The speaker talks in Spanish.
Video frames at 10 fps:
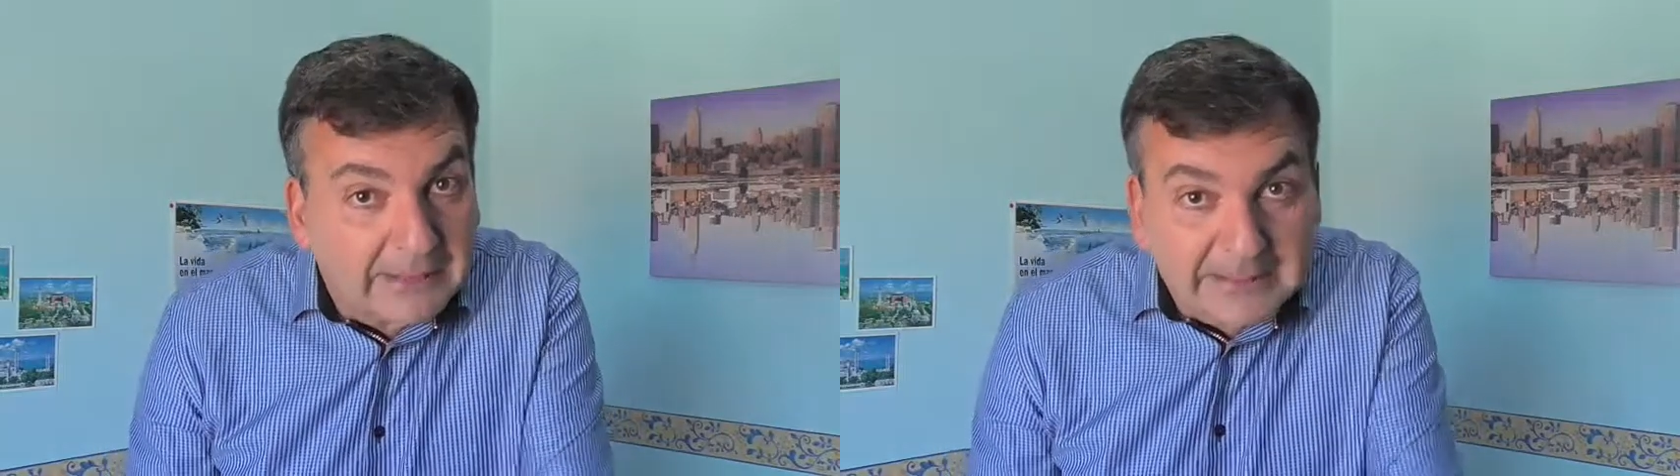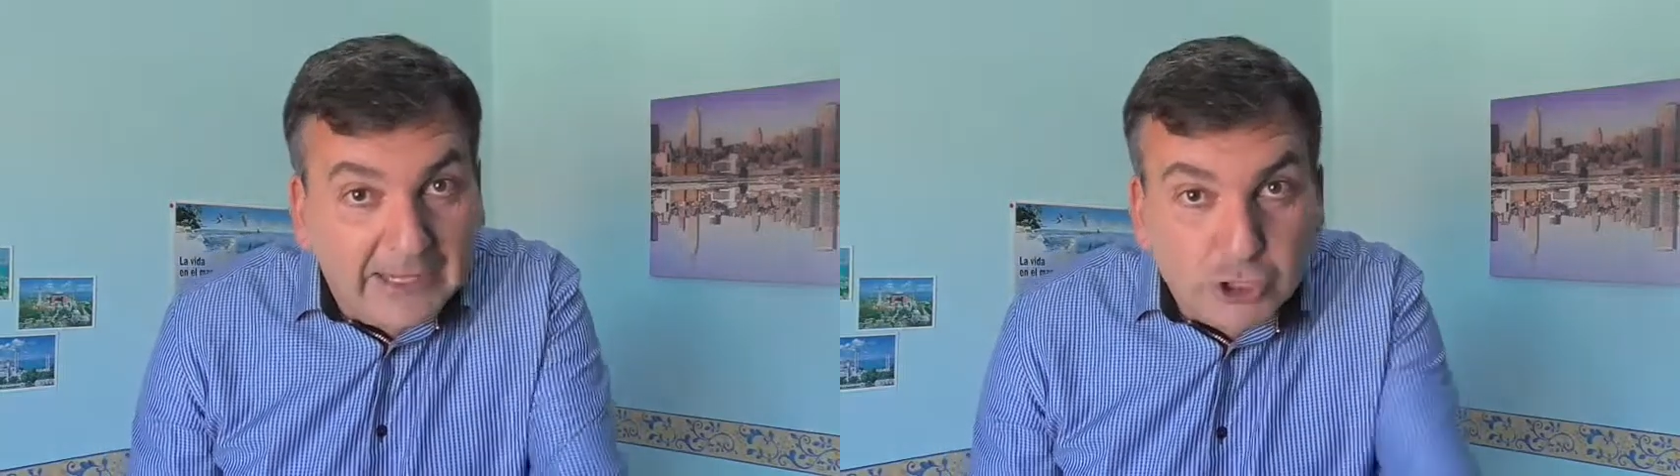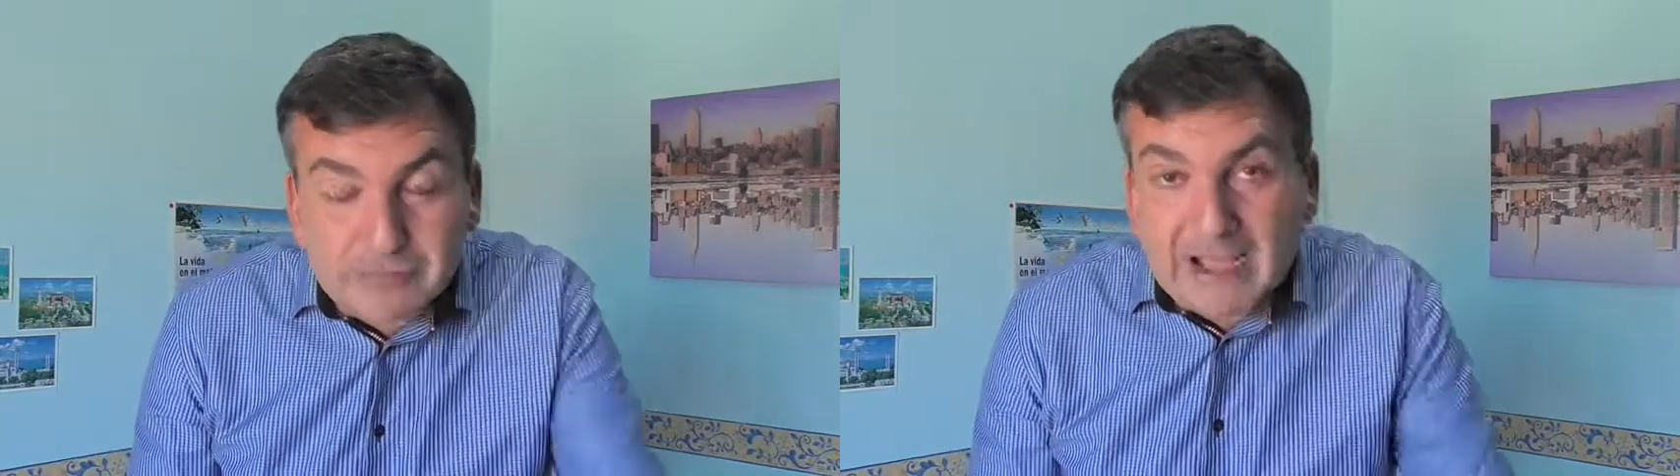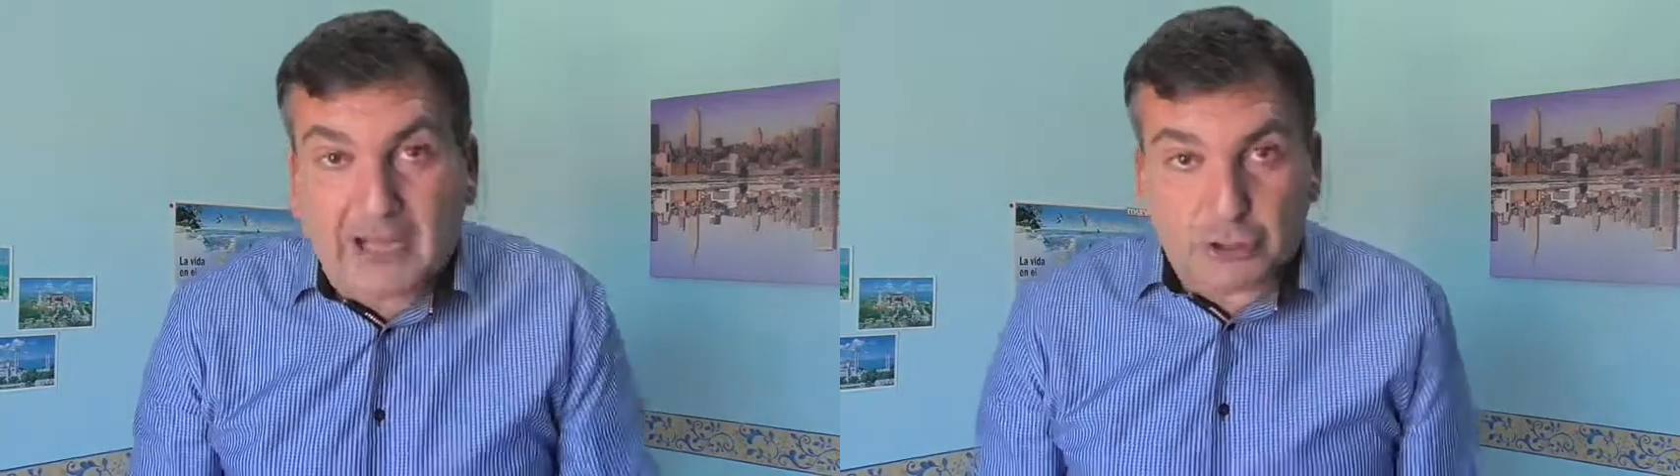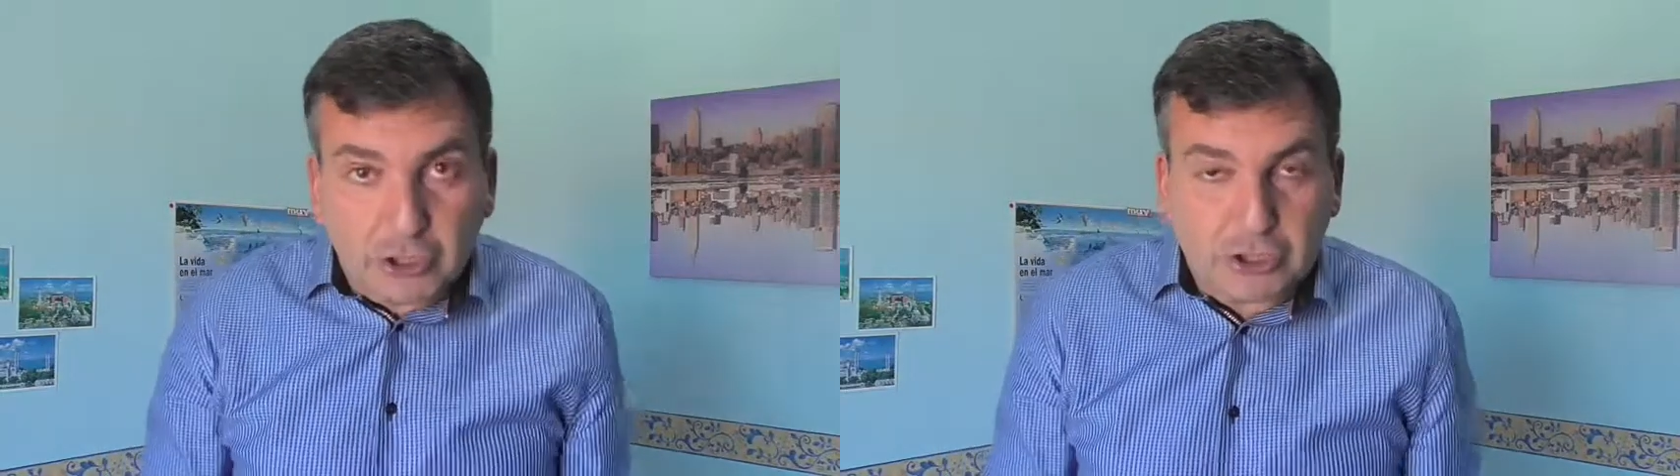tratos
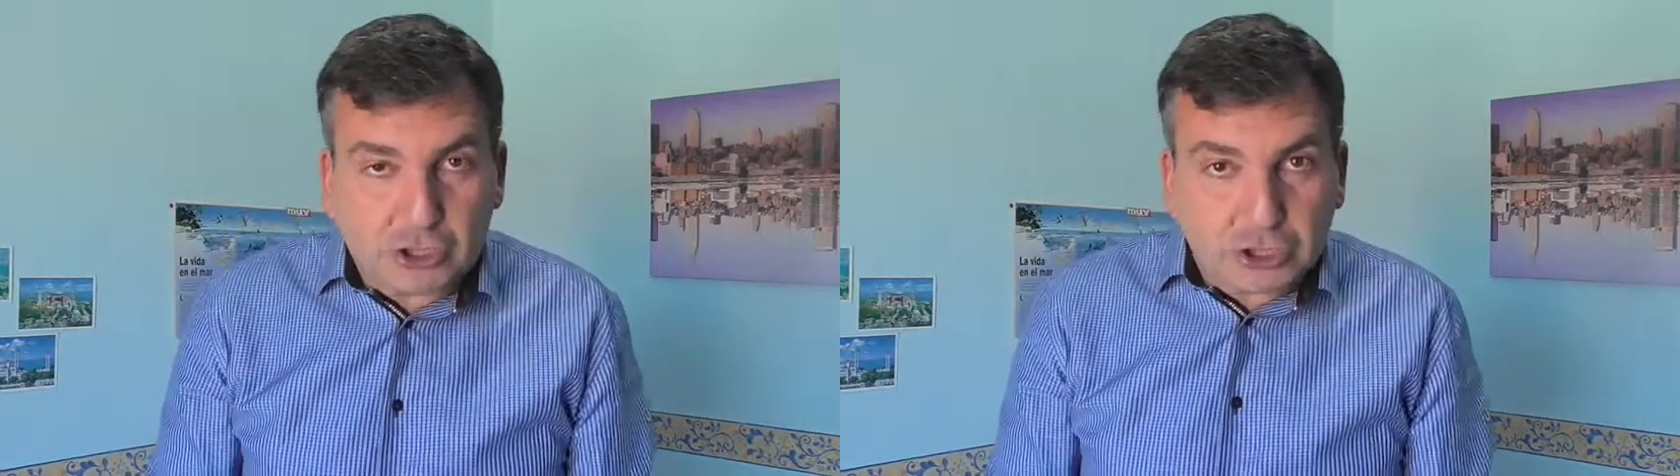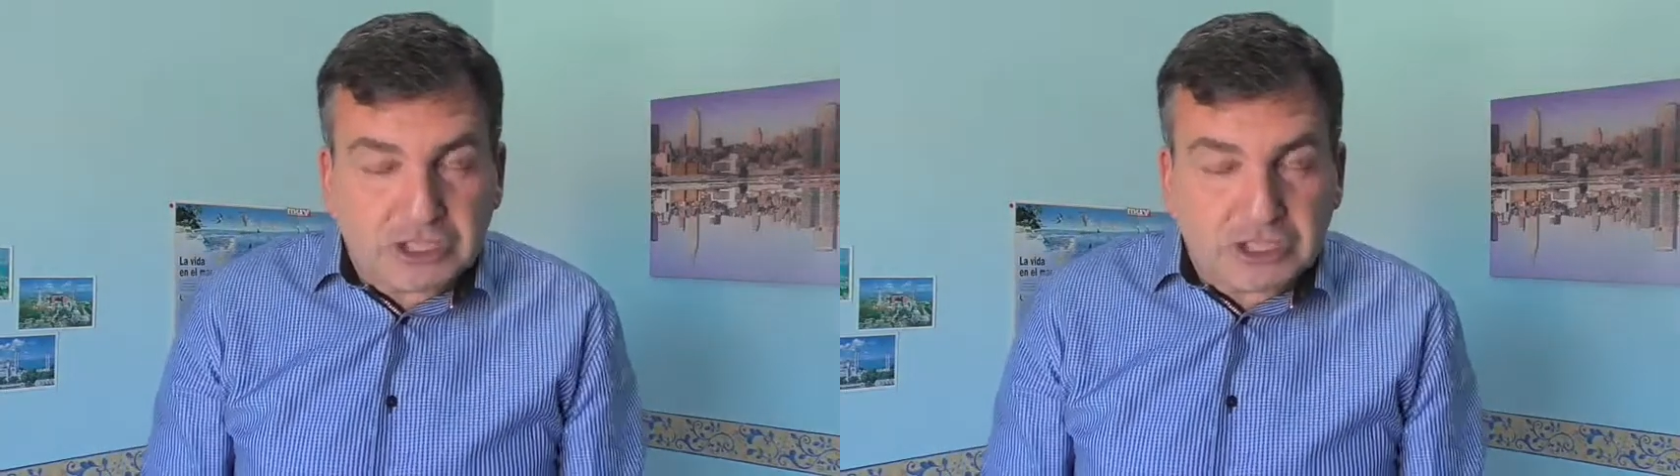vejatorios.